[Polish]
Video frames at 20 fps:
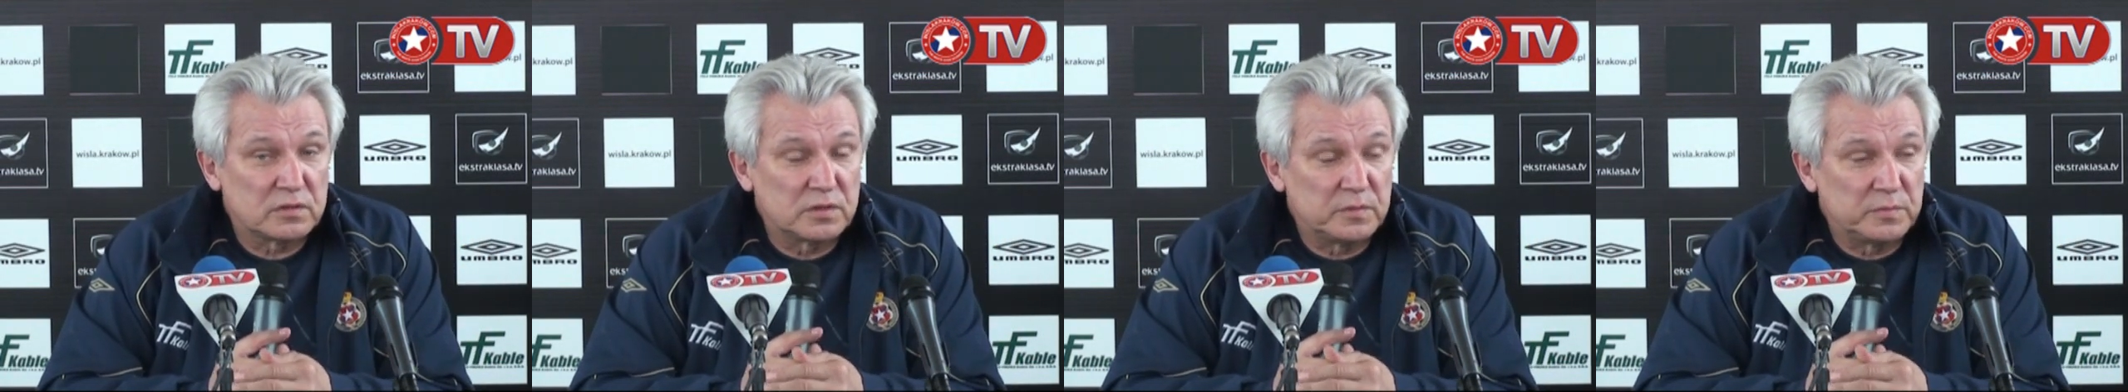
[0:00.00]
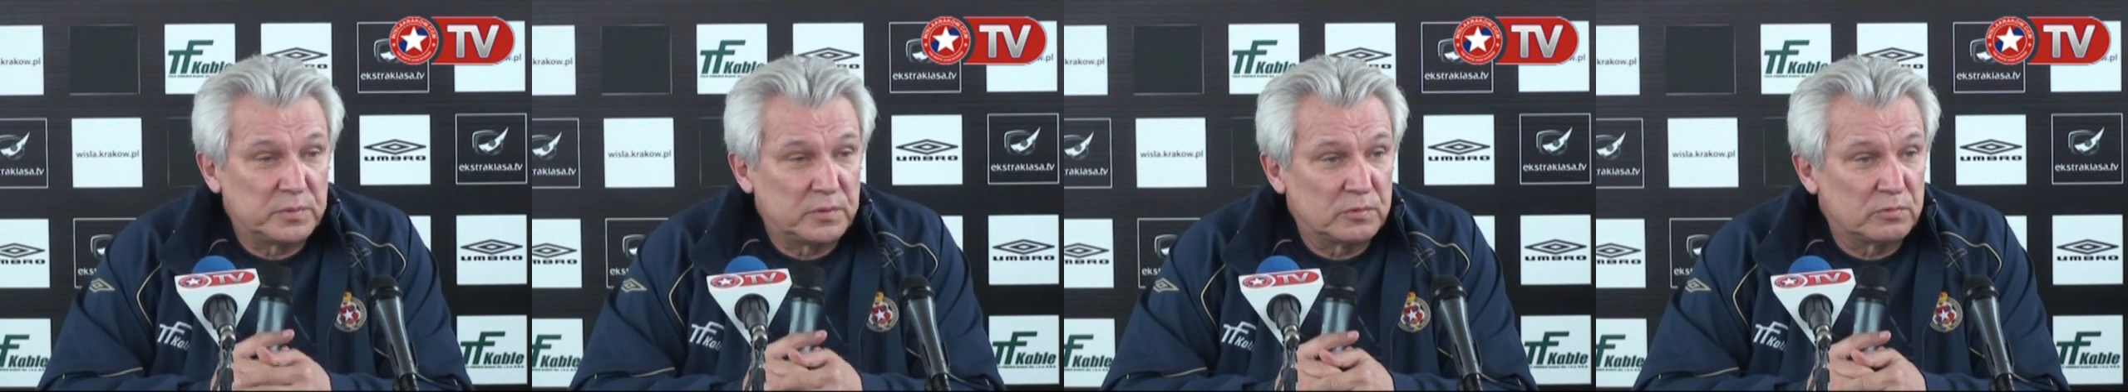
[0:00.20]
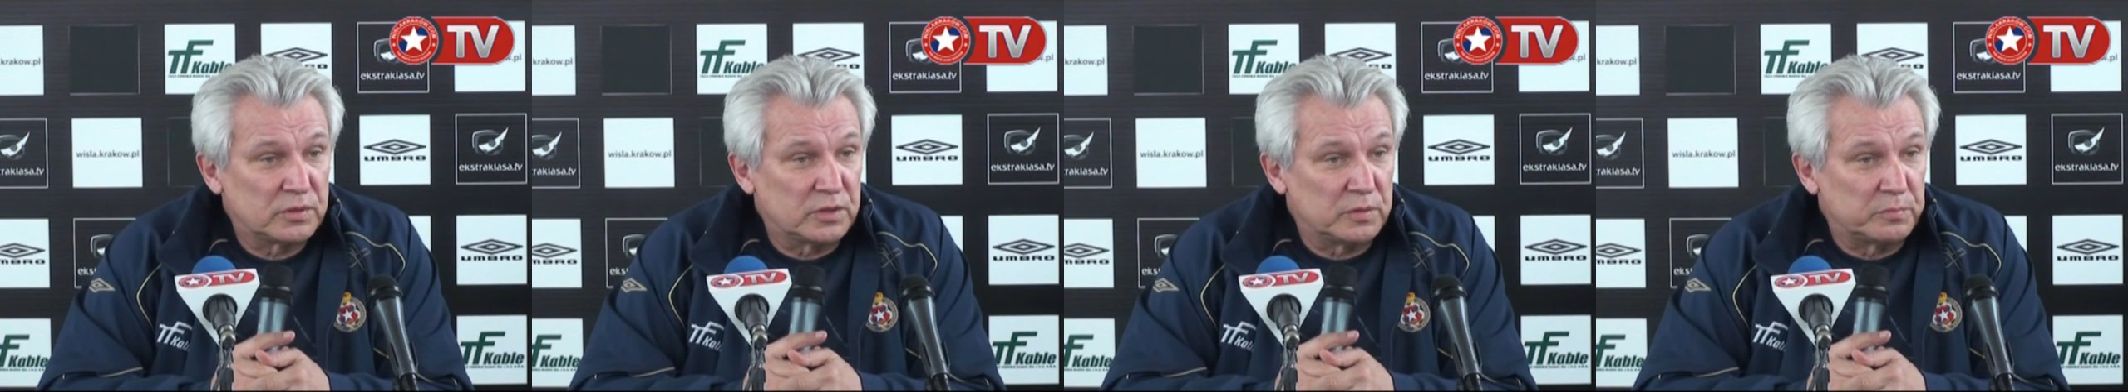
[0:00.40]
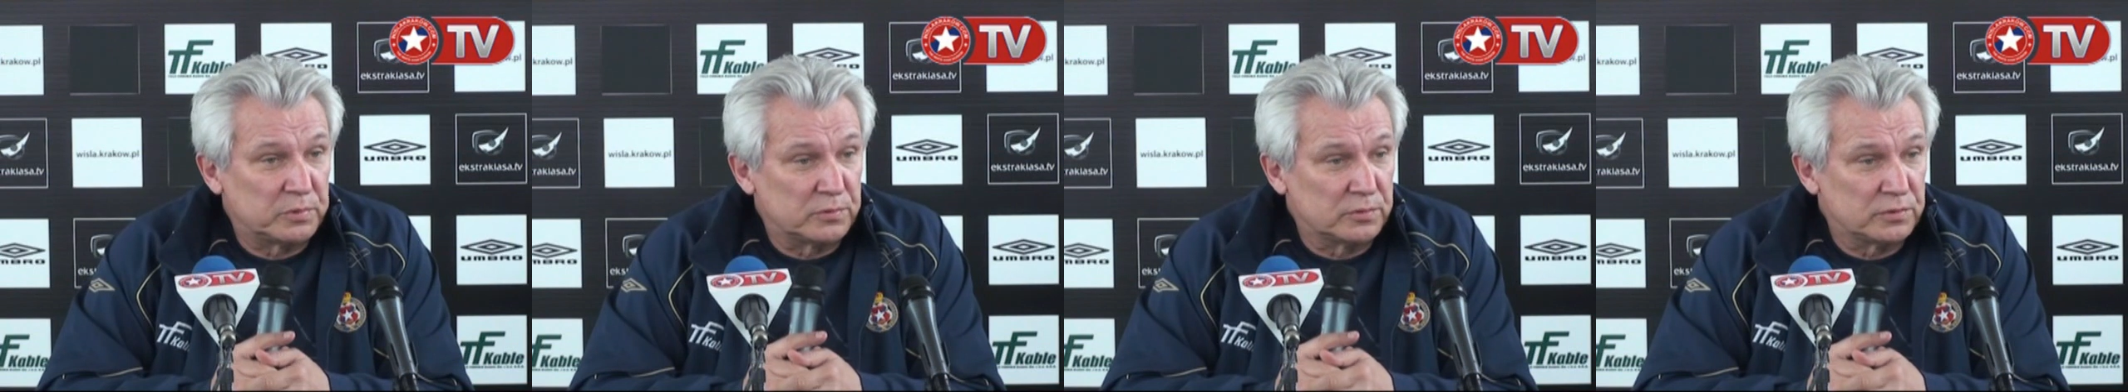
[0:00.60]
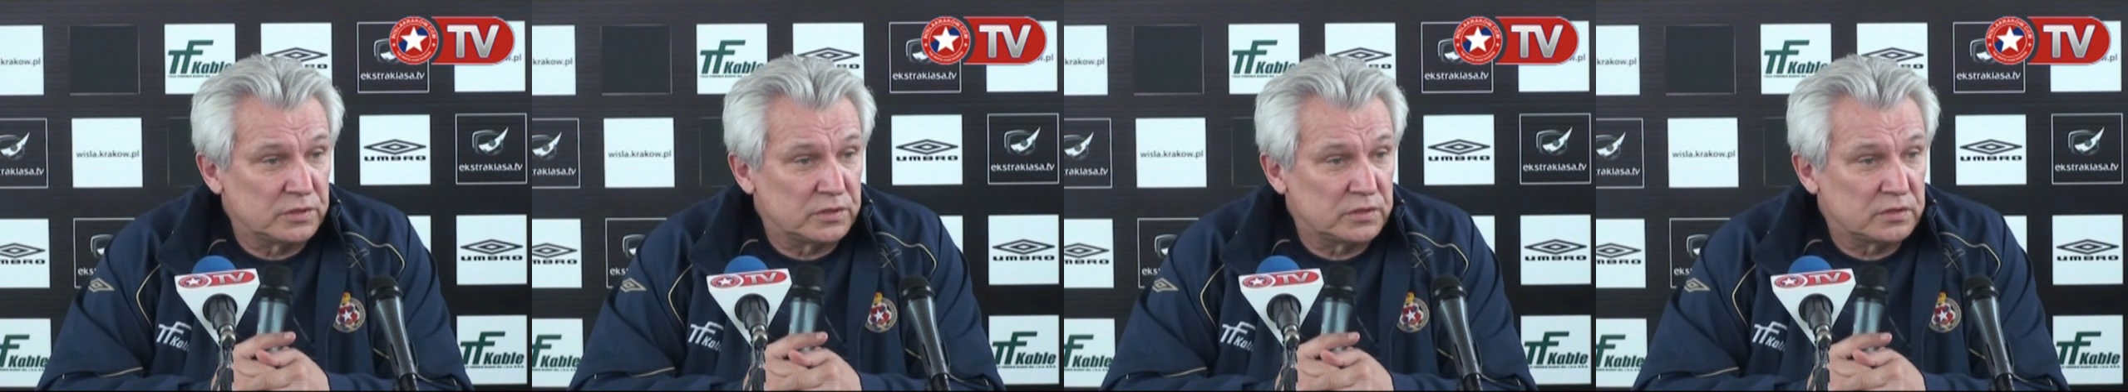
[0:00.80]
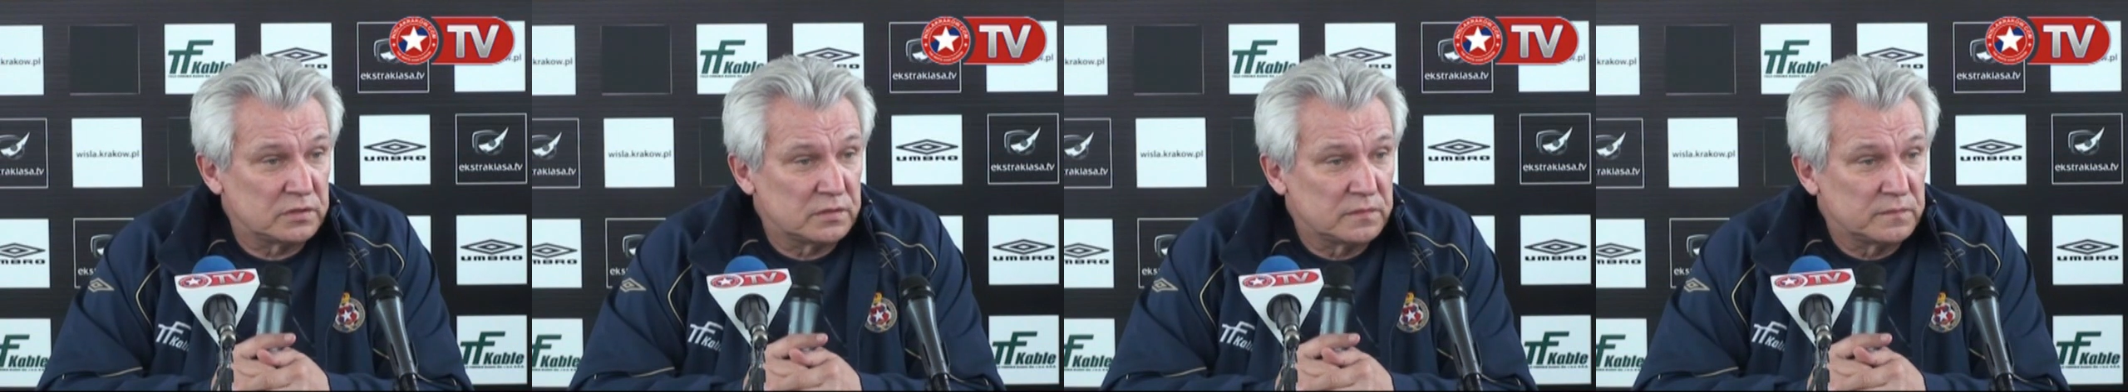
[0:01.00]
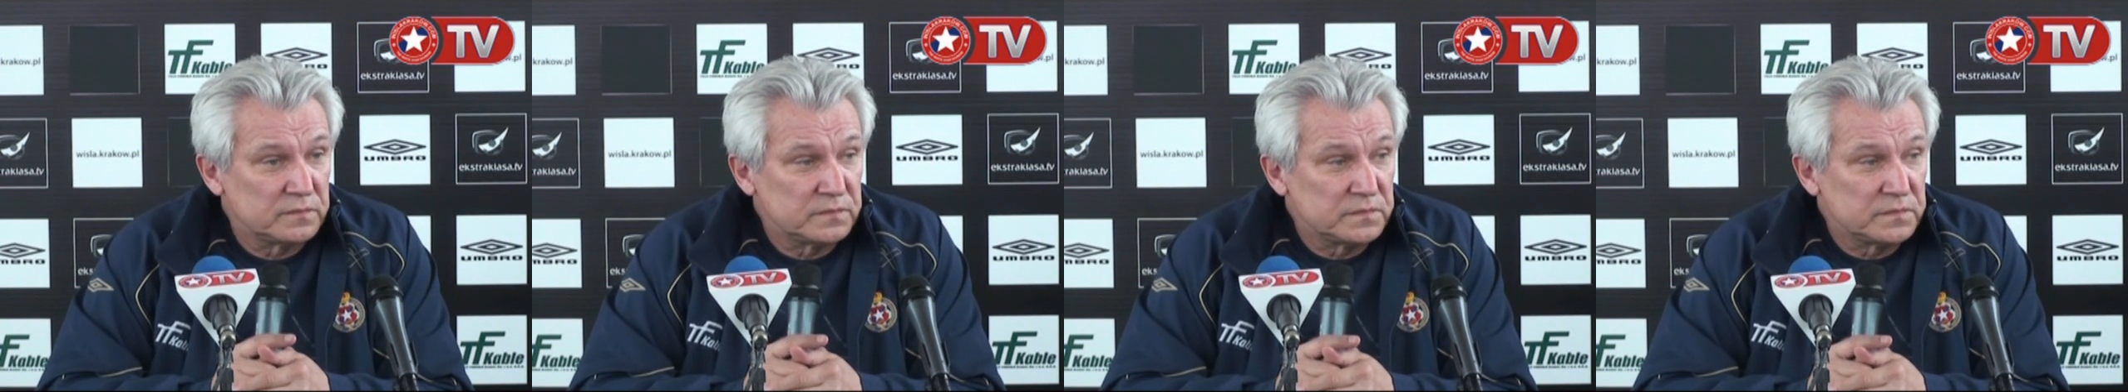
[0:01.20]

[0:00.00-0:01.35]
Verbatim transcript: tej piłki pójść.